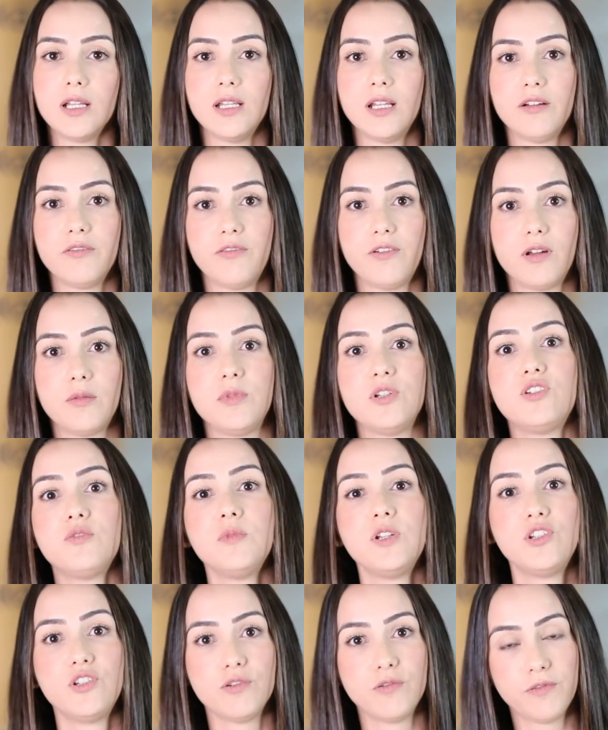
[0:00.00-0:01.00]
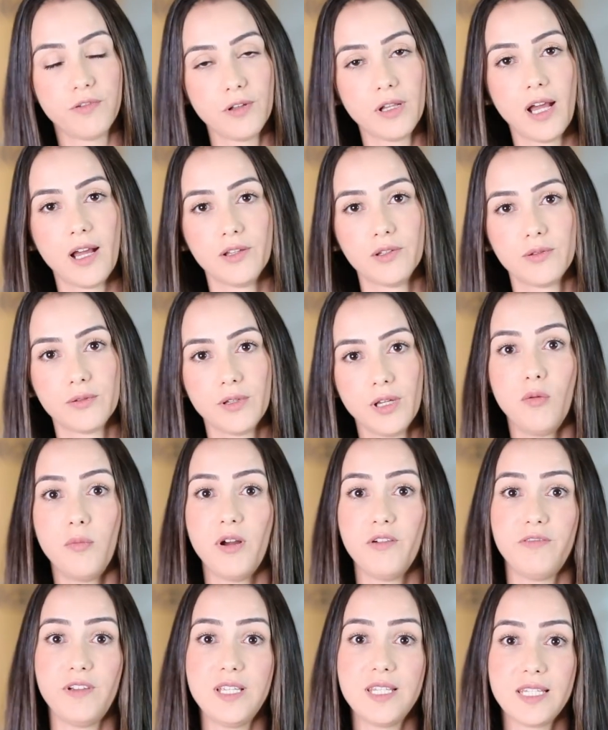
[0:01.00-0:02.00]
na forma de metilfolato.
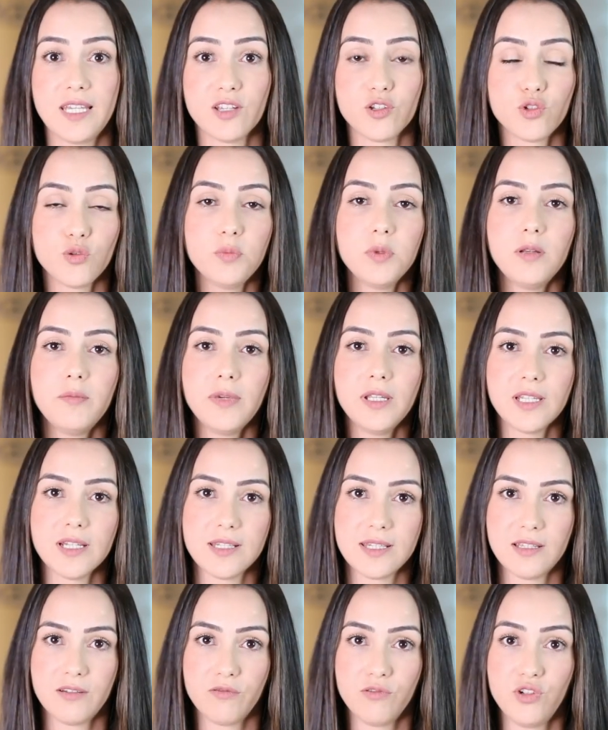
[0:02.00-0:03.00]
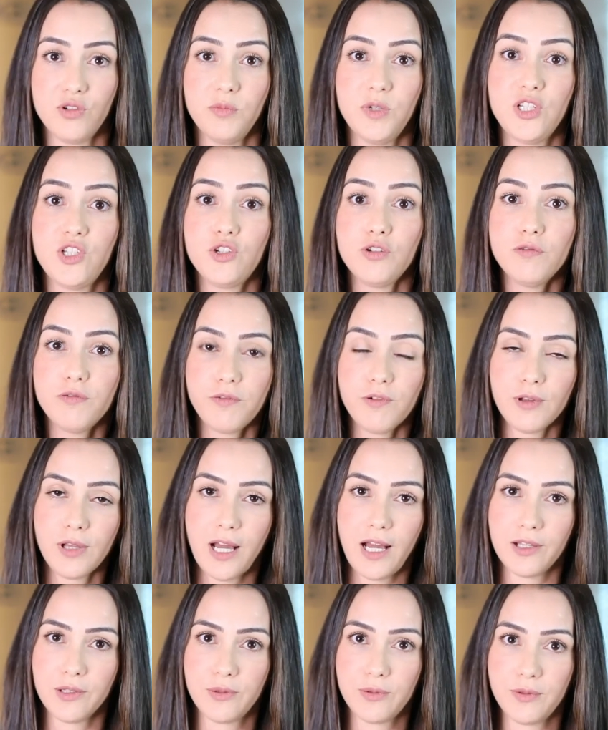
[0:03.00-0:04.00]
Uma vez que a suplementação de
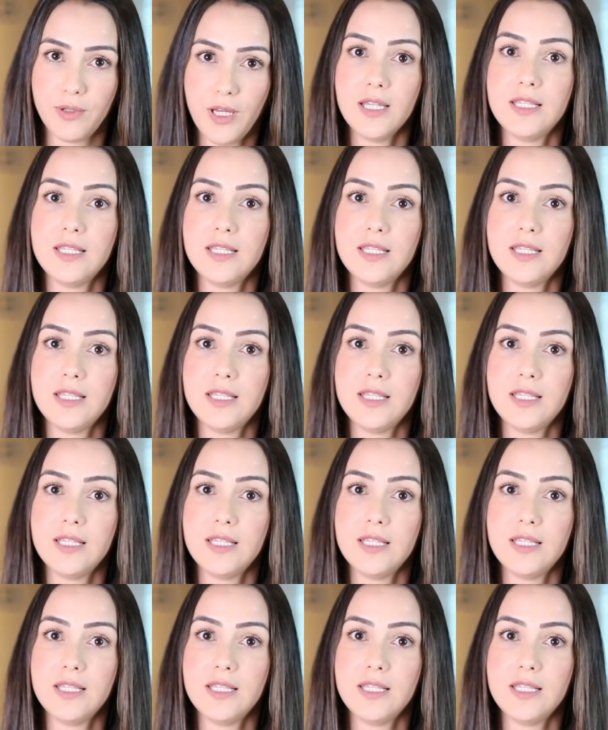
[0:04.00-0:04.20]
metilfolato,